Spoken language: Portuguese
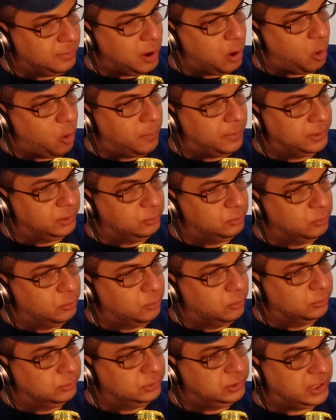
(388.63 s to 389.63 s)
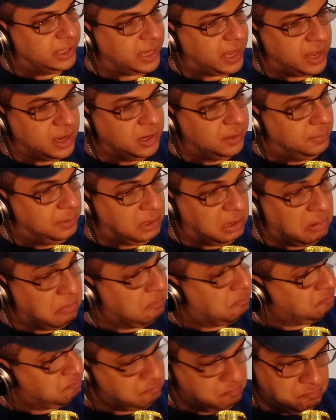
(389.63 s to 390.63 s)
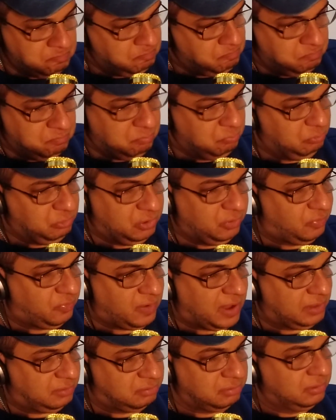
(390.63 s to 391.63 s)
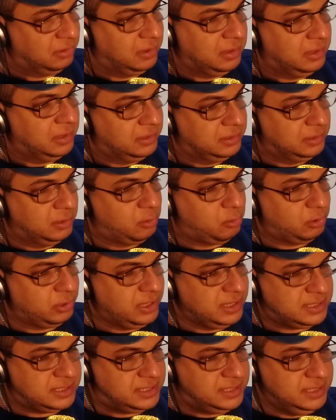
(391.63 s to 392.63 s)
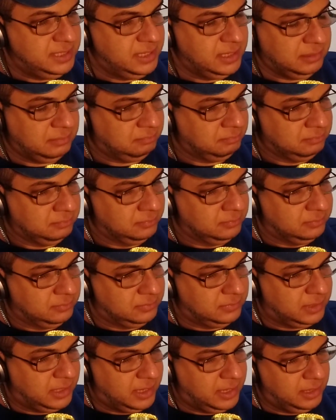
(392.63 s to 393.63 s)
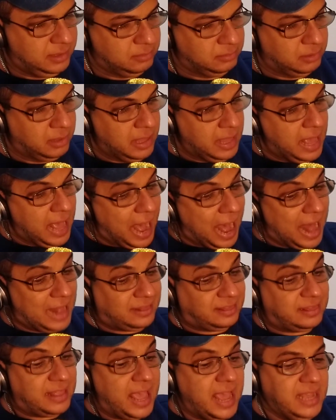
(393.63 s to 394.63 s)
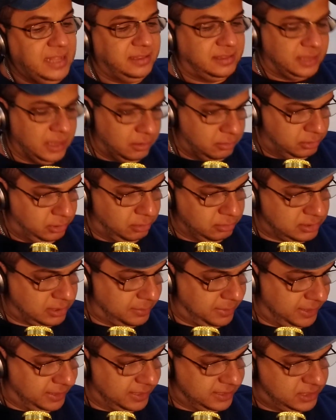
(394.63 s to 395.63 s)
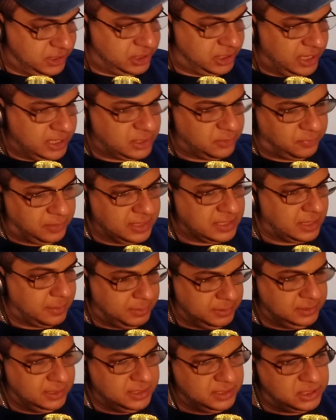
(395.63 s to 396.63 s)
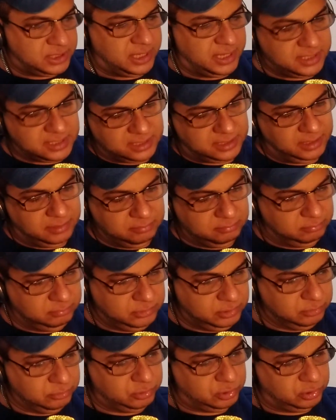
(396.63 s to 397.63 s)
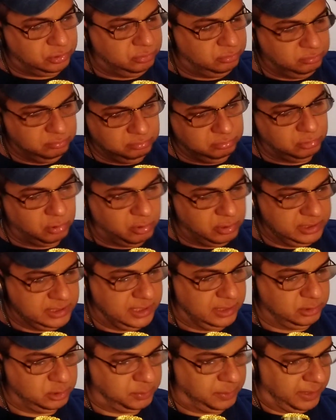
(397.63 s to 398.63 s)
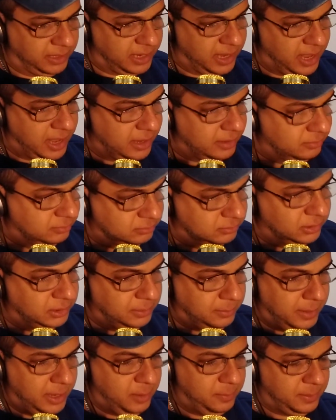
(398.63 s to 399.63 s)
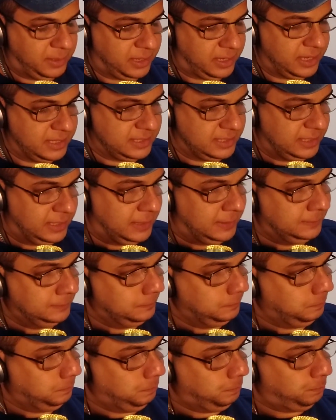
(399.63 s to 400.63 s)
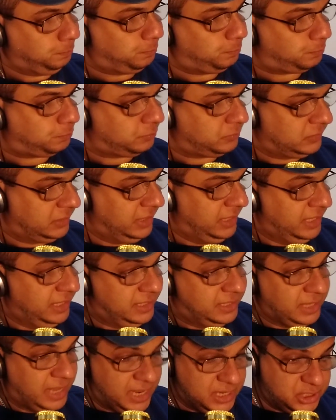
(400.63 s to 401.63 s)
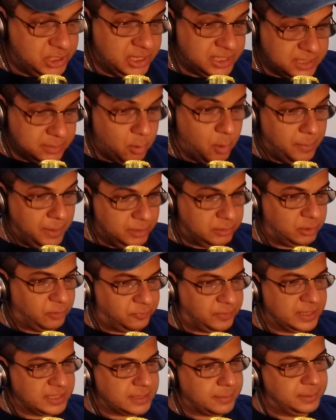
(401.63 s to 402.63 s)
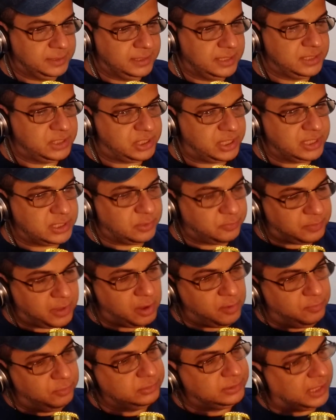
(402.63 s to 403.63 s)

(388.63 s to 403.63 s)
uma, obra do, do Jack Kirby que eu, de fato, não conhecia. Né? Eu, até então eu não sabia da existência, fiquei sabendo da existência tem de uns dois anos para cá, um ano e meio para cá, sei lá. E desde esse momento que eu fiquei sabendo da existência, eu fiquei com